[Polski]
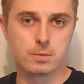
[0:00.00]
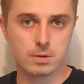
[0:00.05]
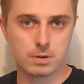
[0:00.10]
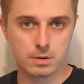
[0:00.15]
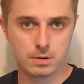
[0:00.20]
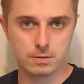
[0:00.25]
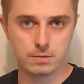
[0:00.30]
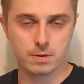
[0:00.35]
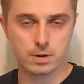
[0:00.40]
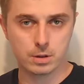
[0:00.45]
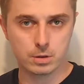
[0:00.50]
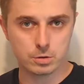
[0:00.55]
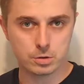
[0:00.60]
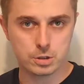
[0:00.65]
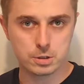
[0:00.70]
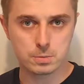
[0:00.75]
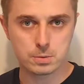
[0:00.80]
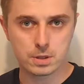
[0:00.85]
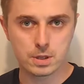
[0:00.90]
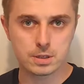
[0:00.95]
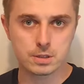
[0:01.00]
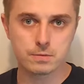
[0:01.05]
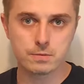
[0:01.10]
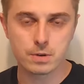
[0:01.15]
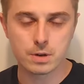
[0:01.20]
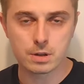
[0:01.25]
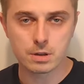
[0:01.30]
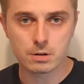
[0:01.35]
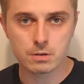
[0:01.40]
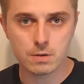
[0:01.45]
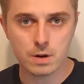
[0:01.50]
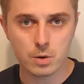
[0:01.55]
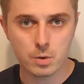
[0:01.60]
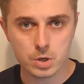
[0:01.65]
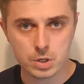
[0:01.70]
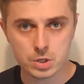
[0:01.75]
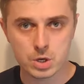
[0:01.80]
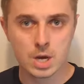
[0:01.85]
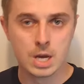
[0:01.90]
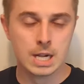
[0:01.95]
wartości sprzedaży
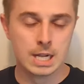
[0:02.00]
wygenerowałeś,